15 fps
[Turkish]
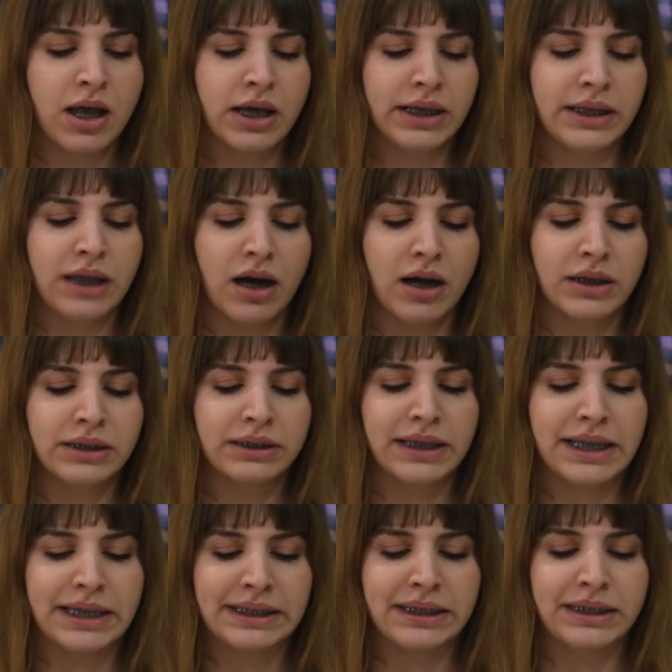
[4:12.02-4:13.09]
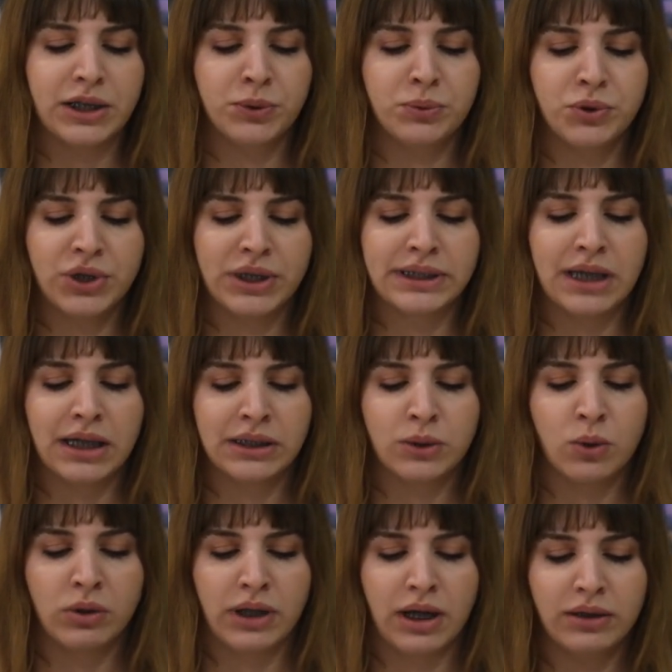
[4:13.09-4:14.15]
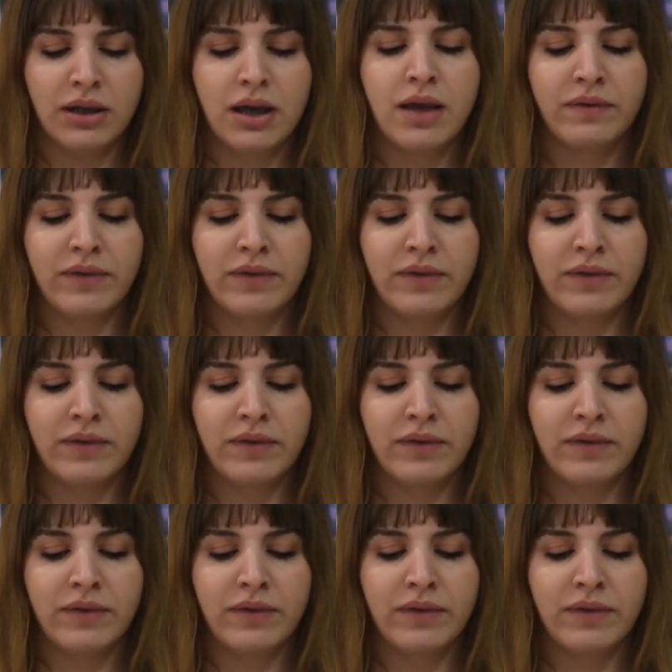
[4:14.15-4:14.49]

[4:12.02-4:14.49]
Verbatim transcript: Yine hakkında kesinleşmiş cezası olan